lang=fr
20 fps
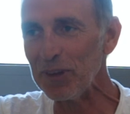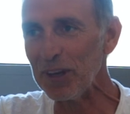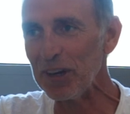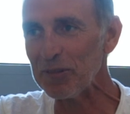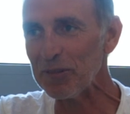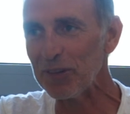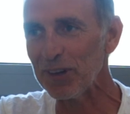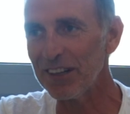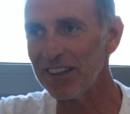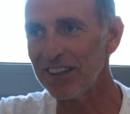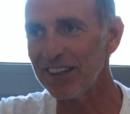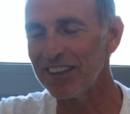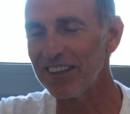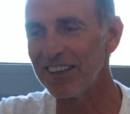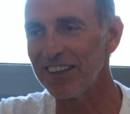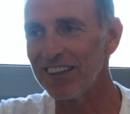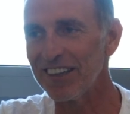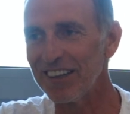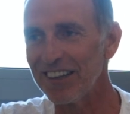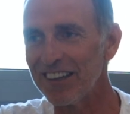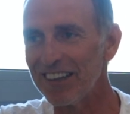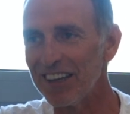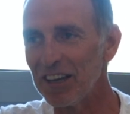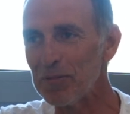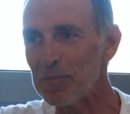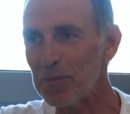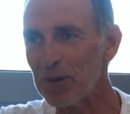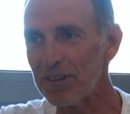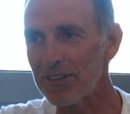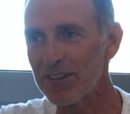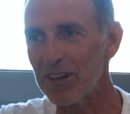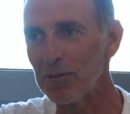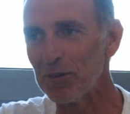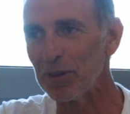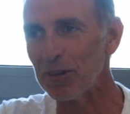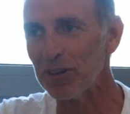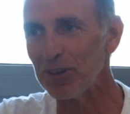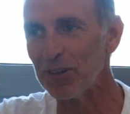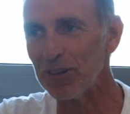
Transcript: à voix, il était impensable de